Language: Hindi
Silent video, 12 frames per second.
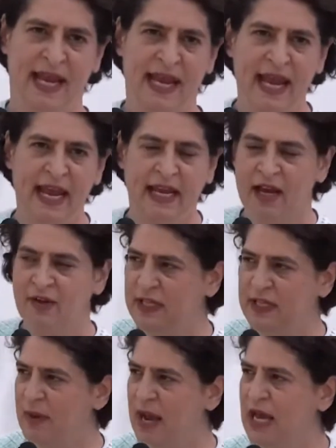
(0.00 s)
एक
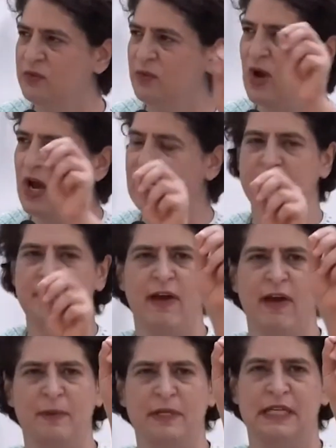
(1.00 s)
हफ्ते बाद वो आदमी
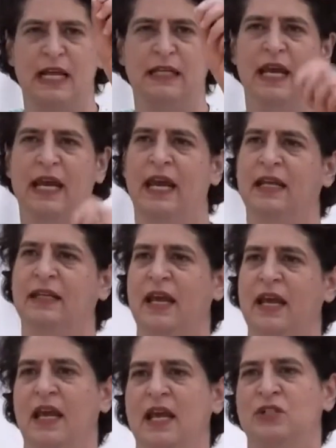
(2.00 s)
वापस जाता है कहता
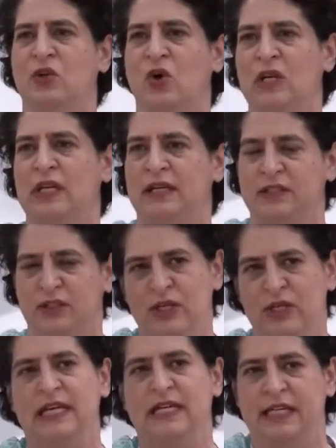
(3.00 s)
है केस खोल दी सुन
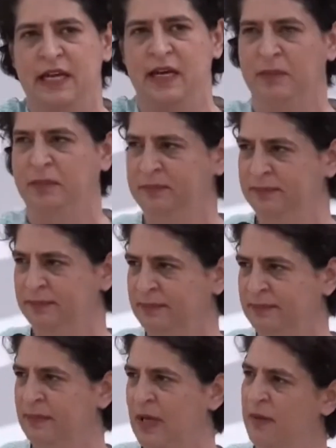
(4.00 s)
लीजिए अब
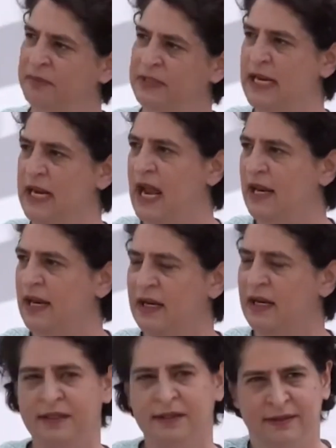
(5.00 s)
हम तैयार
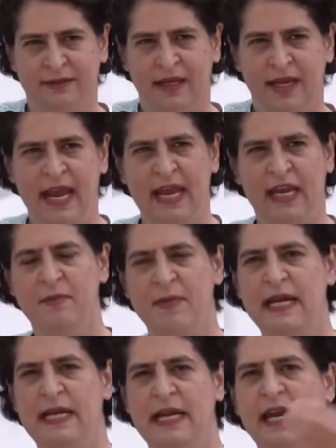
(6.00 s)
हैं एक
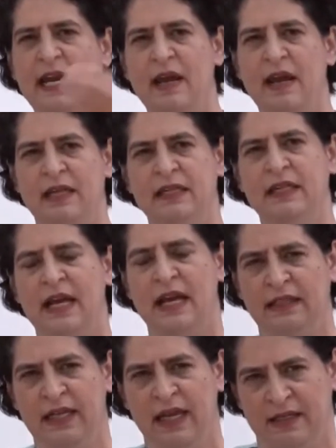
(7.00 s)
महीने के अंदर
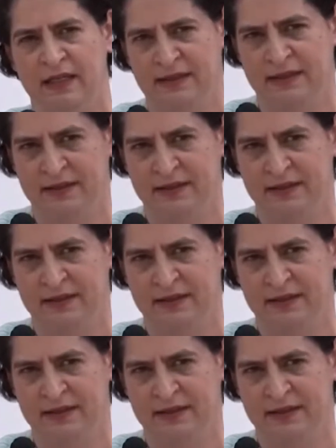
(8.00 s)
अंदर